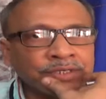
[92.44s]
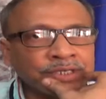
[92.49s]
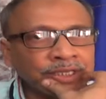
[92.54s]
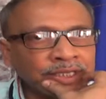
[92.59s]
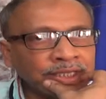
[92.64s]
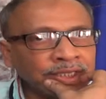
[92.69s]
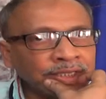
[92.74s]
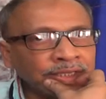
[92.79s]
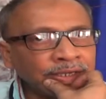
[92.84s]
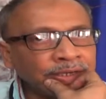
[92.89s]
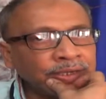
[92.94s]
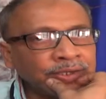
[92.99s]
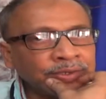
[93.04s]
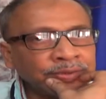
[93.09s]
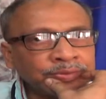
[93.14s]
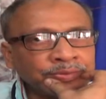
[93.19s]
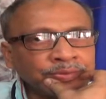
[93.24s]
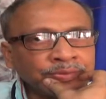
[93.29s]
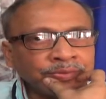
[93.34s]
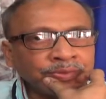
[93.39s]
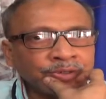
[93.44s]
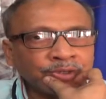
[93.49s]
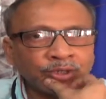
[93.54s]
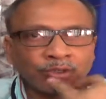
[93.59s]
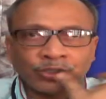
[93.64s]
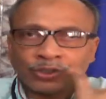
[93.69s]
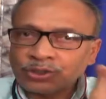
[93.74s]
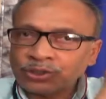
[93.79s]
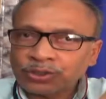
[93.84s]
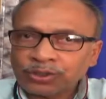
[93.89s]
সেদিন তারা
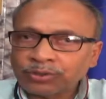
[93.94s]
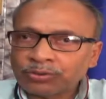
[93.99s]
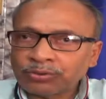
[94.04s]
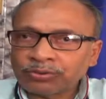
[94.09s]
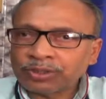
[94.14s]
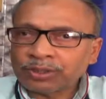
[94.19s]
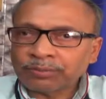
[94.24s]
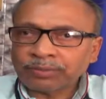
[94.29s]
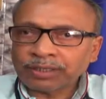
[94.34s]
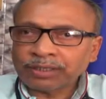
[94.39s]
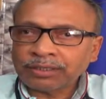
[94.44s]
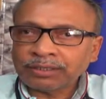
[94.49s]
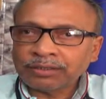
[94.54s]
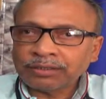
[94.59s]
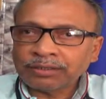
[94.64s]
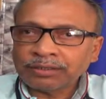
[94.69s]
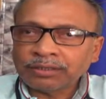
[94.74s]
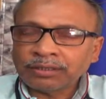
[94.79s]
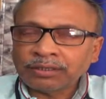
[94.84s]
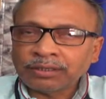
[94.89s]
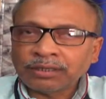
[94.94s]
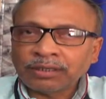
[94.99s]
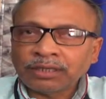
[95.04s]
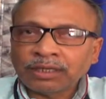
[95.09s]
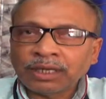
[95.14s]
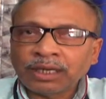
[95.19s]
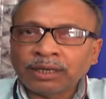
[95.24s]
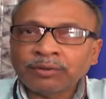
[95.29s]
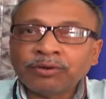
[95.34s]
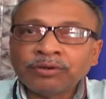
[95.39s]
স্বচ্ছন্দে ঘুরতে পারে
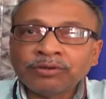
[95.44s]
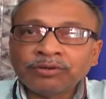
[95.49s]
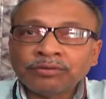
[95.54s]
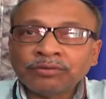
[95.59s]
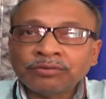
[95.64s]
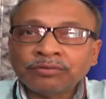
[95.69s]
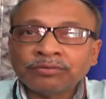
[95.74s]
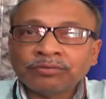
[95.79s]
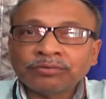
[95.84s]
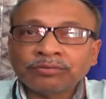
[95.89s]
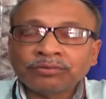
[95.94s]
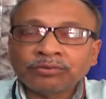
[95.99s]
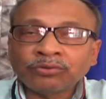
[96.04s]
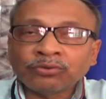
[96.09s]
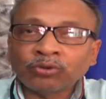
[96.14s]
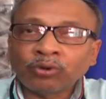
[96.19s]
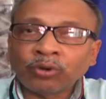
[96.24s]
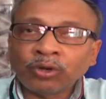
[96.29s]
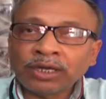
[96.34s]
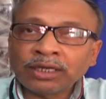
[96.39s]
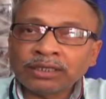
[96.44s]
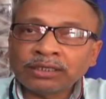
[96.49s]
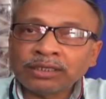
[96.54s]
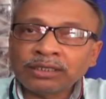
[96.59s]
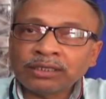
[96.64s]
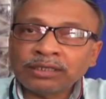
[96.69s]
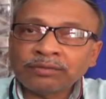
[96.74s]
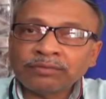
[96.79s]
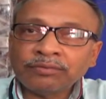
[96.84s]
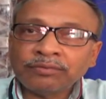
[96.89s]
এবং দোলের
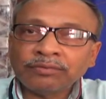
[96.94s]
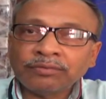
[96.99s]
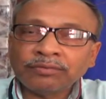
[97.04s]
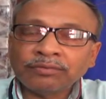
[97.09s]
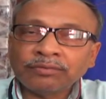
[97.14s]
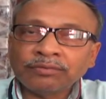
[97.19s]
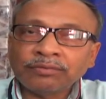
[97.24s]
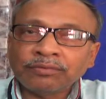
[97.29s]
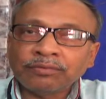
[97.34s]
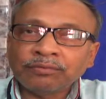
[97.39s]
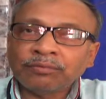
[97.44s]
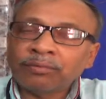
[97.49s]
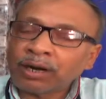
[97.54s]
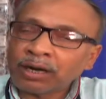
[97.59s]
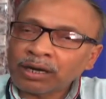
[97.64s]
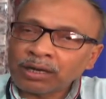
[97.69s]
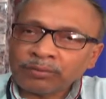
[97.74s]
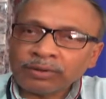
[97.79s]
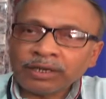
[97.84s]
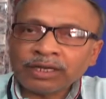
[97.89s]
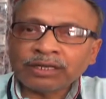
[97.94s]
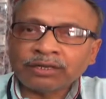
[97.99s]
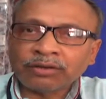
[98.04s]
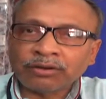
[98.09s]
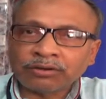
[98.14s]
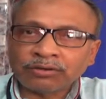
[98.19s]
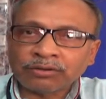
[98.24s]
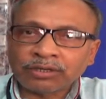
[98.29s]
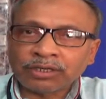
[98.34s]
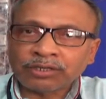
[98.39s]
দিন মারামারির
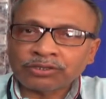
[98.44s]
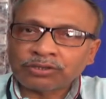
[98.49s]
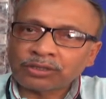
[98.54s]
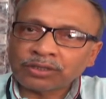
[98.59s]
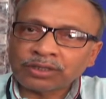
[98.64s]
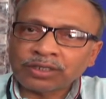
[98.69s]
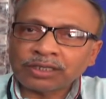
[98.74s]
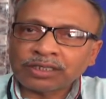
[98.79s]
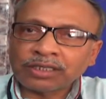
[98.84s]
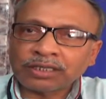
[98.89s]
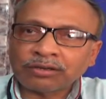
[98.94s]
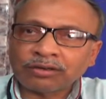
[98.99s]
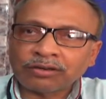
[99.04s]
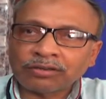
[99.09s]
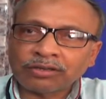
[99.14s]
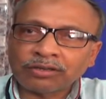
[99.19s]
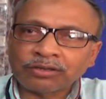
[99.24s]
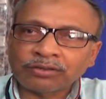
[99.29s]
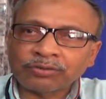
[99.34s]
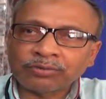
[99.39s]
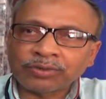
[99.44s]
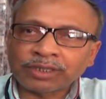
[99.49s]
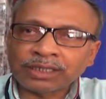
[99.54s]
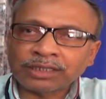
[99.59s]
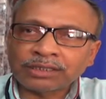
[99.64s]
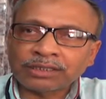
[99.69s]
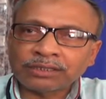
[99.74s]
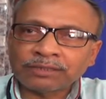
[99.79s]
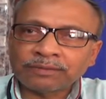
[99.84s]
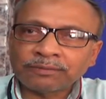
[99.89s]
ঘটনা সন্ত্রাসের ঘটনা কমে
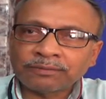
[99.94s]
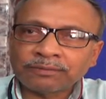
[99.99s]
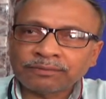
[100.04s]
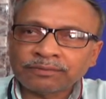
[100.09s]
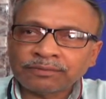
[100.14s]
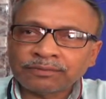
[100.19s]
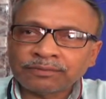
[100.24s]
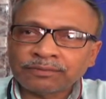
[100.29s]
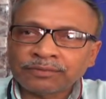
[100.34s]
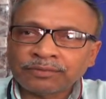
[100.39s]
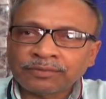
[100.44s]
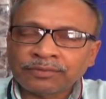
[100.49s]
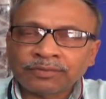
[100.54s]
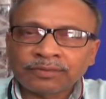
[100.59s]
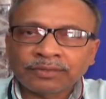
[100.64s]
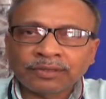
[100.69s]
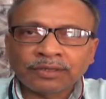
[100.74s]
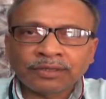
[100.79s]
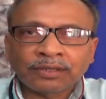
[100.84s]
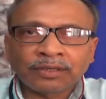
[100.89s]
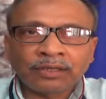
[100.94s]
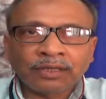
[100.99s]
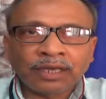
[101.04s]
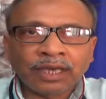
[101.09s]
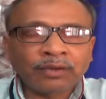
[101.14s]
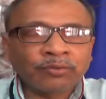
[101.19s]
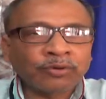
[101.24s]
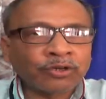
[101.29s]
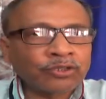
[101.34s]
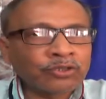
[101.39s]
গেছে
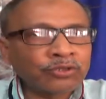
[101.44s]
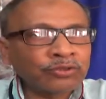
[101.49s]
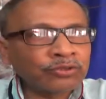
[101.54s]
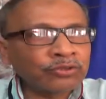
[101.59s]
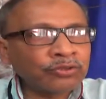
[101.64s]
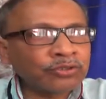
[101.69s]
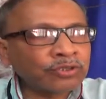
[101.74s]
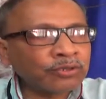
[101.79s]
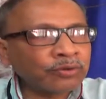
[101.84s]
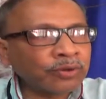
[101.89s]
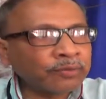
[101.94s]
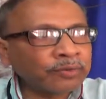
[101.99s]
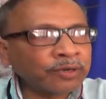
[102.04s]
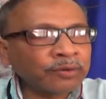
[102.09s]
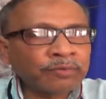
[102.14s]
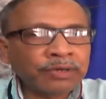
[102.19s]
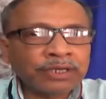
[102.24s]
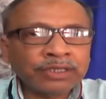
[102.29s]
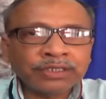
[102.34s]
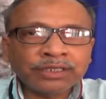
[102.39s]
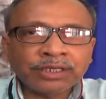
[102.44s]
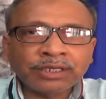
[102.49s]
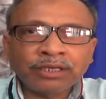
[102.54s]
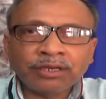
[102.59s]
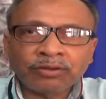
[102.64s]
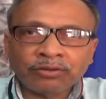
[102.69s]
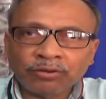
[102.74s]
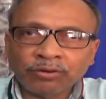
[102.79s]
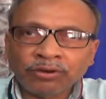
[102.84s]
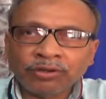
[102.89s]
এই বসন্ত উৎসব আমার ব্রেন
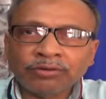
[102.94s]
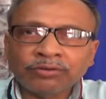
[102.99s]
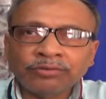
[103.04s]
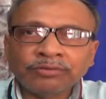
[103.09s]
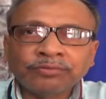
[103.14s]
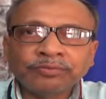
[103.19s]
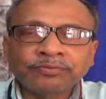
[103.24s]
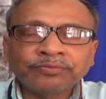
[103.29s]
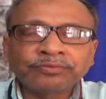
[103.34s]
চাইল্ড হলেও